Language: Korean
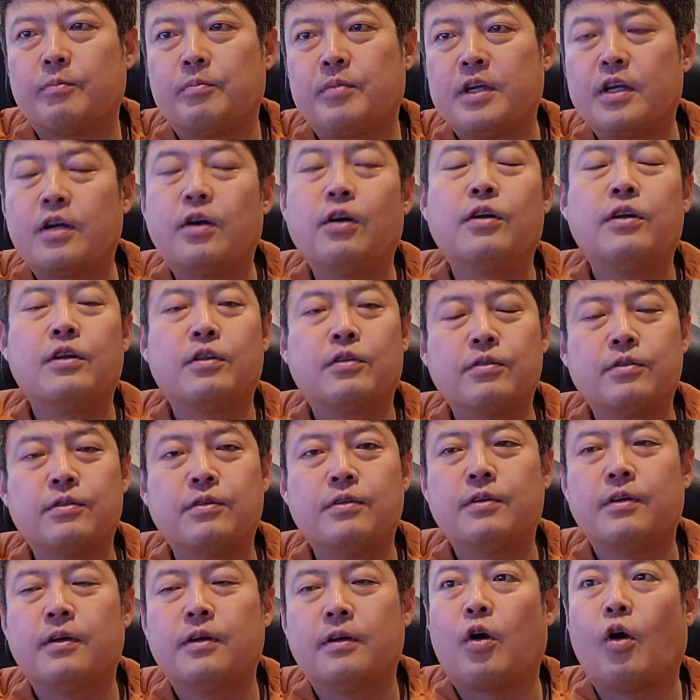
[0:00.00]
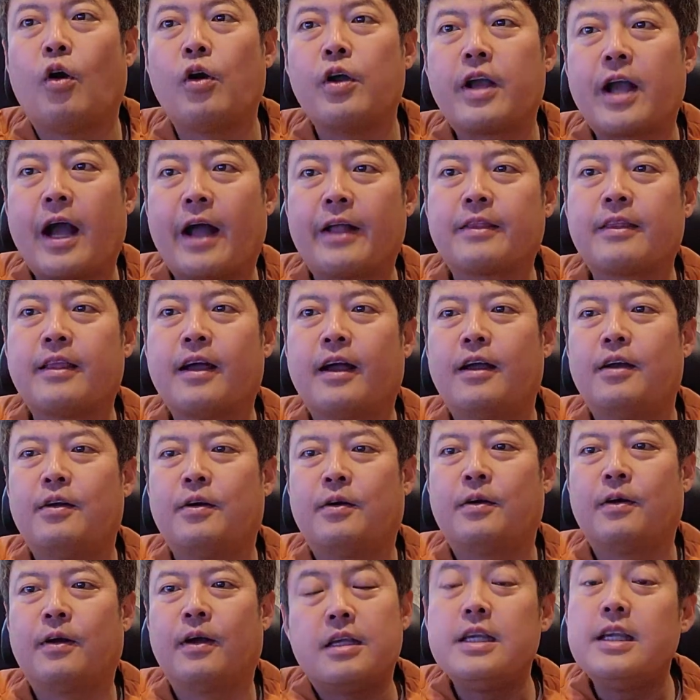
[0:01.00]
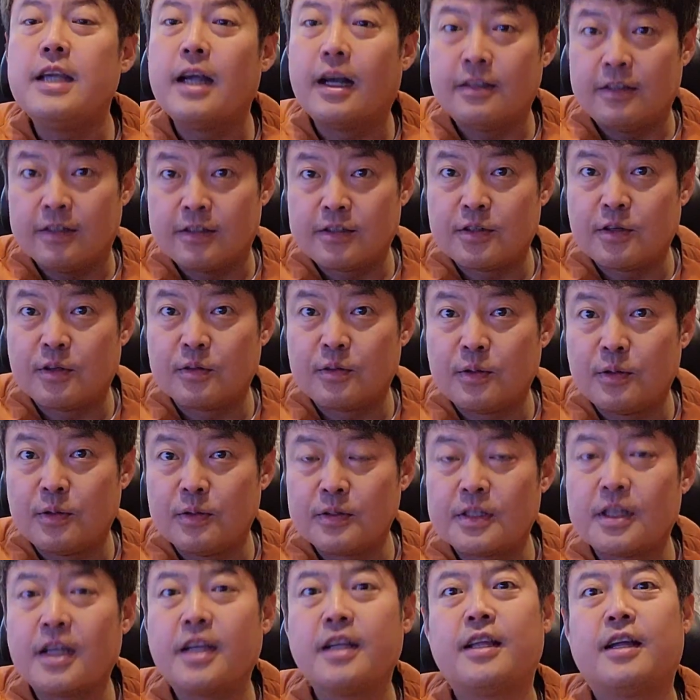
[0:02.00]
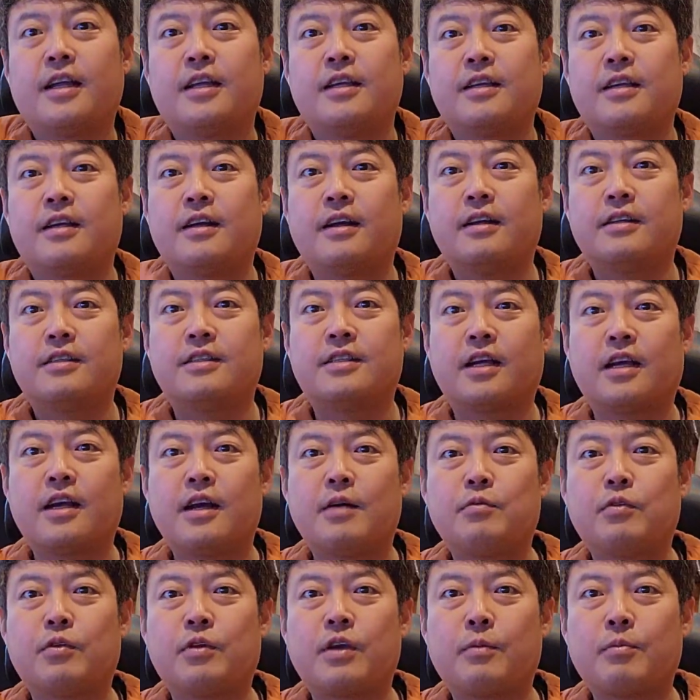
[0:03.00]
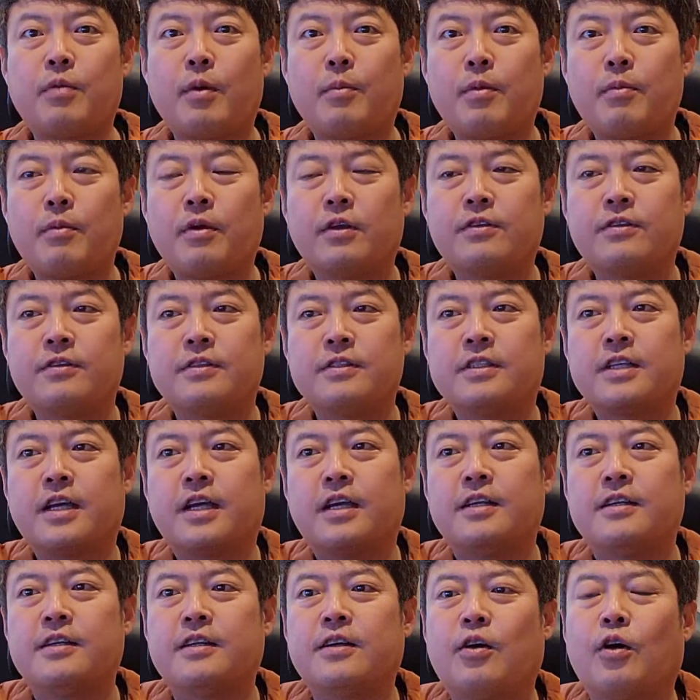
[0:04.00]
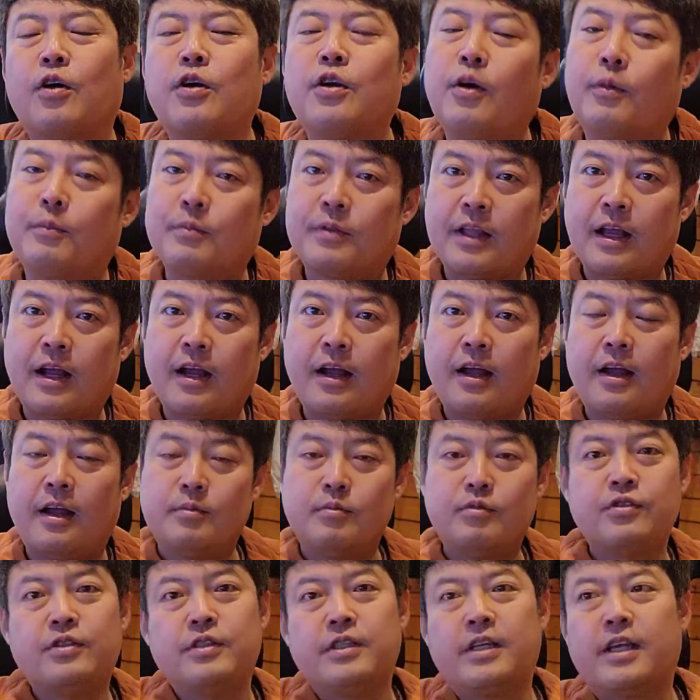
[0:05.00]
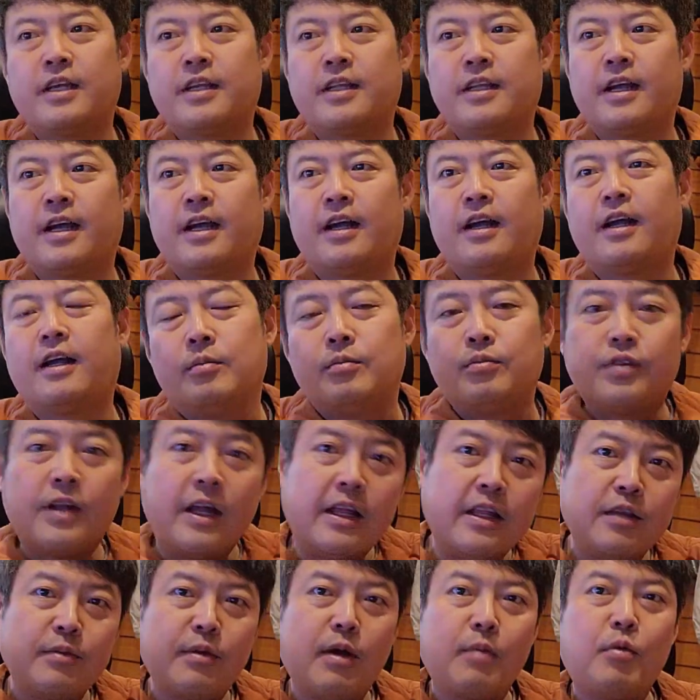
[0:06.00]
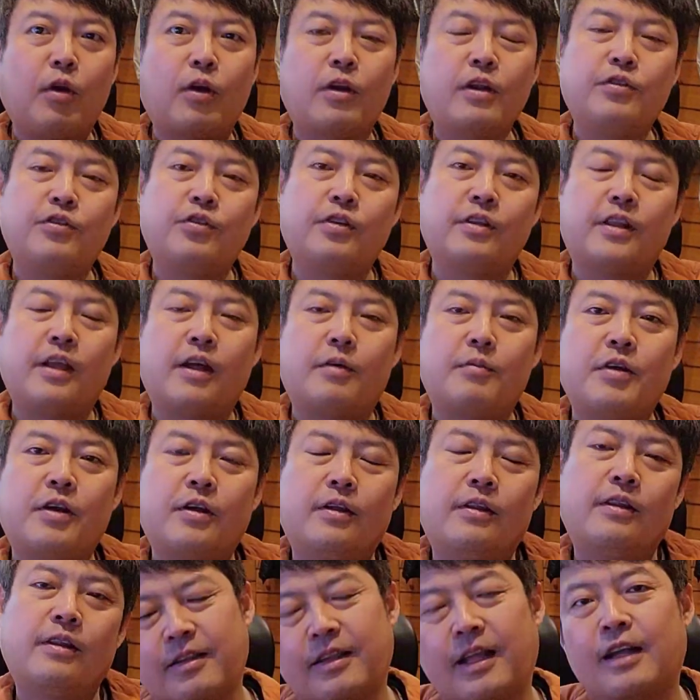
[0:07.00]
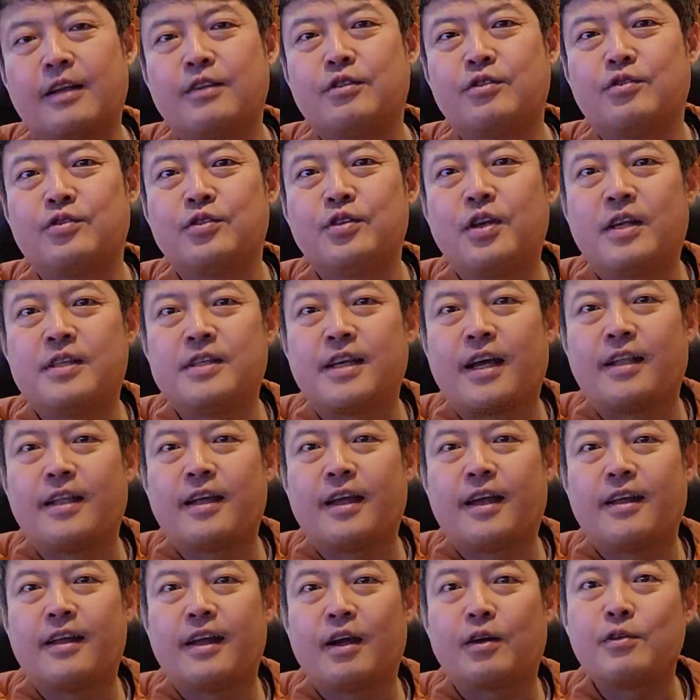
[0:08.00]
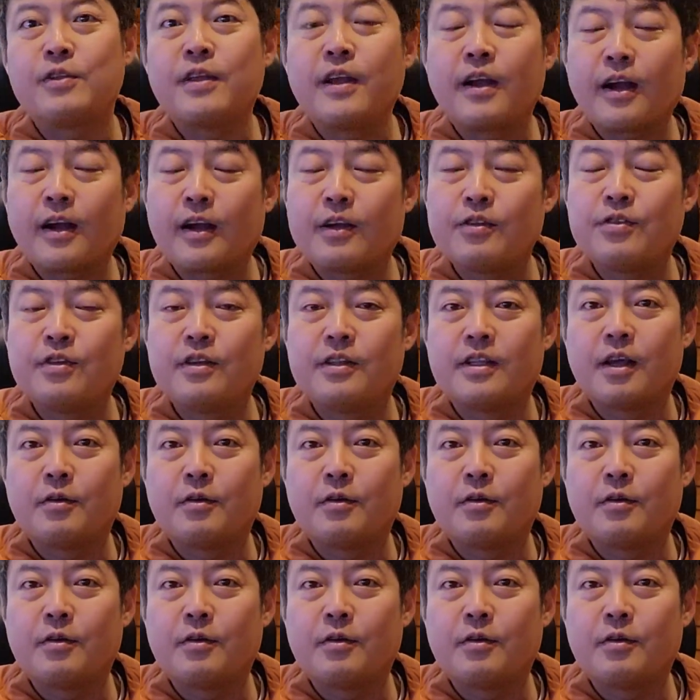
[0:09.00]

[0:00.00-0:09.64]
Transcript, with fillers: 비거리도 거의 같아요. 2야드 정도 차이 나니까 제가 보기에 퍼포먼스 차이는 거의 없다. 무슨 얘기냐, 브랜드만 버릴 수 있다면, 나는 중요하지 않아 라고 생각할 수